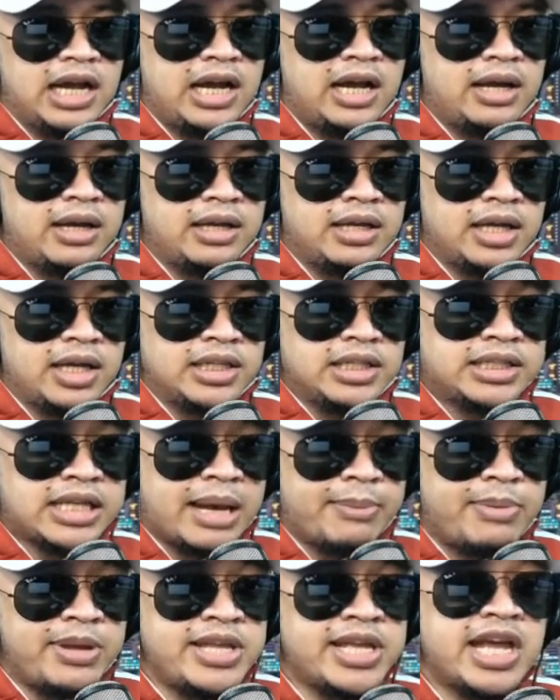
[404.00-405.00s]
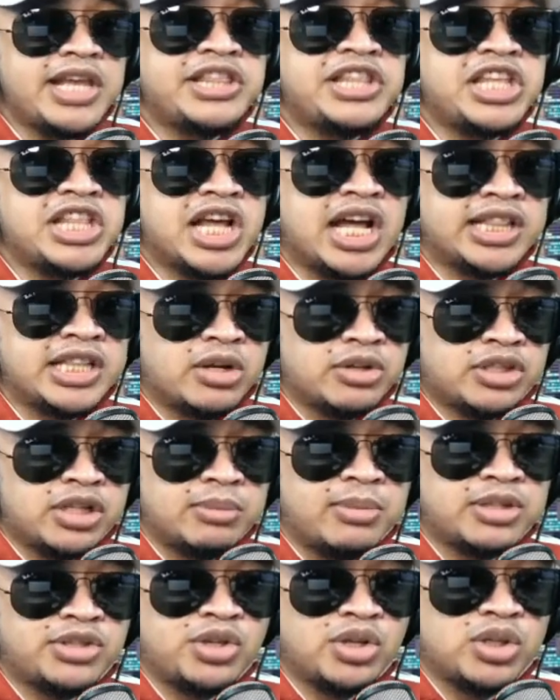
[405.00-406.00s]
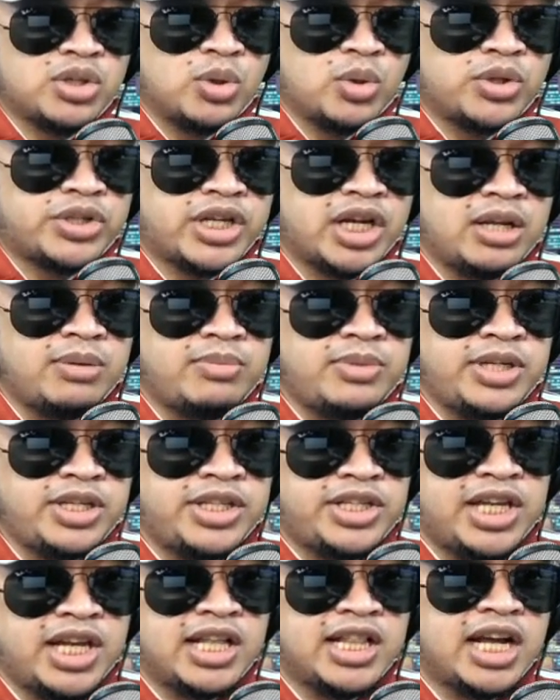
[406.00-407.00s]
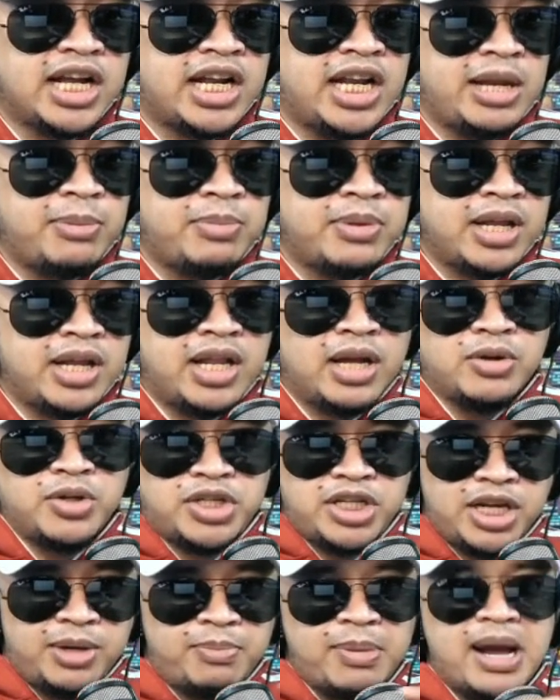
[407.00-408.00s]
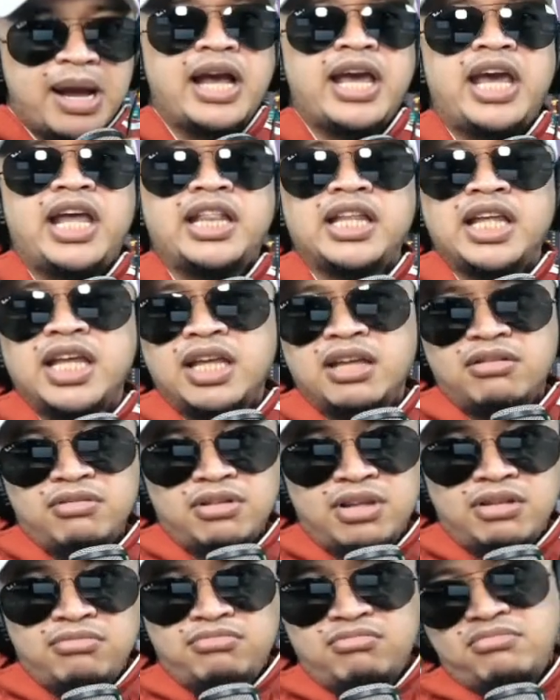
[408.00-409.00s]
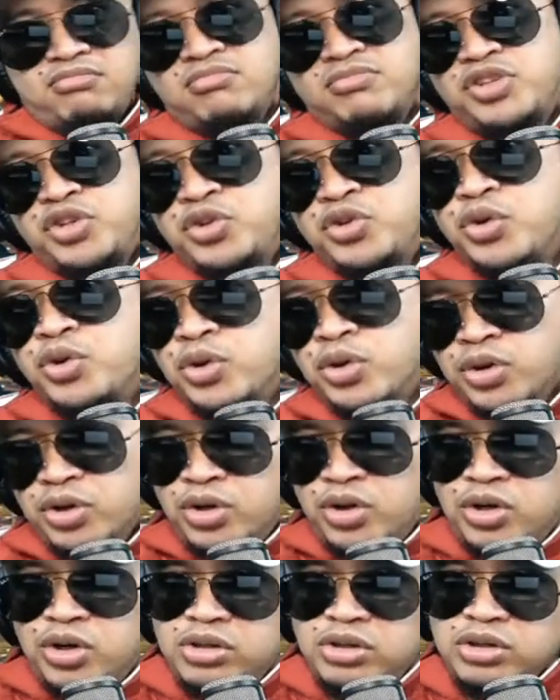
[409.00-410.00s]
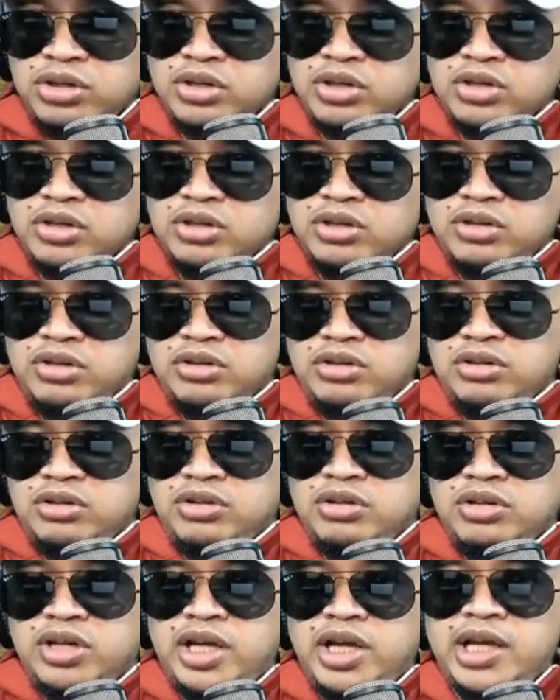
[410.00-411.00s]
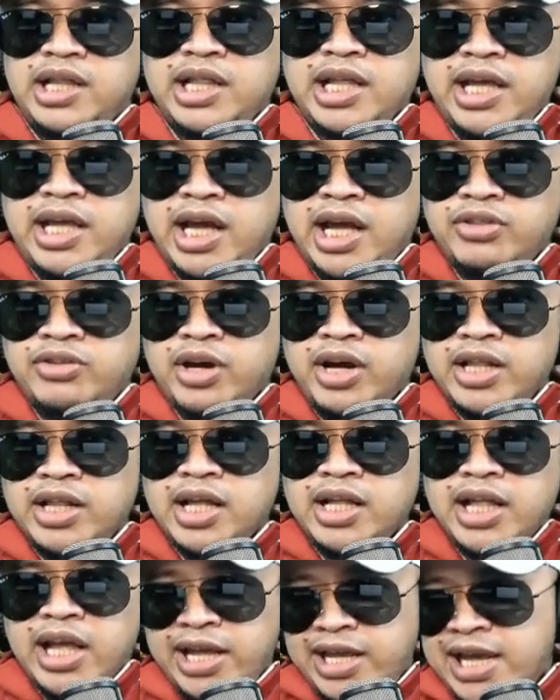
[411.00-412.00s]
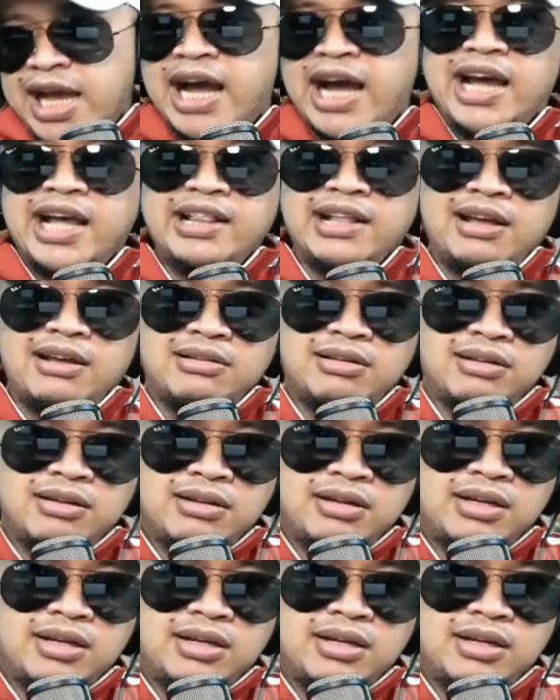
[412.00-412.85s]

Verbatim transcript: Ah, sabi niya hindi na daw siya magso-social media, nag-leave na daw siya. Bakit? Siguro, eh, nah- ano ka na, nahiya ka na.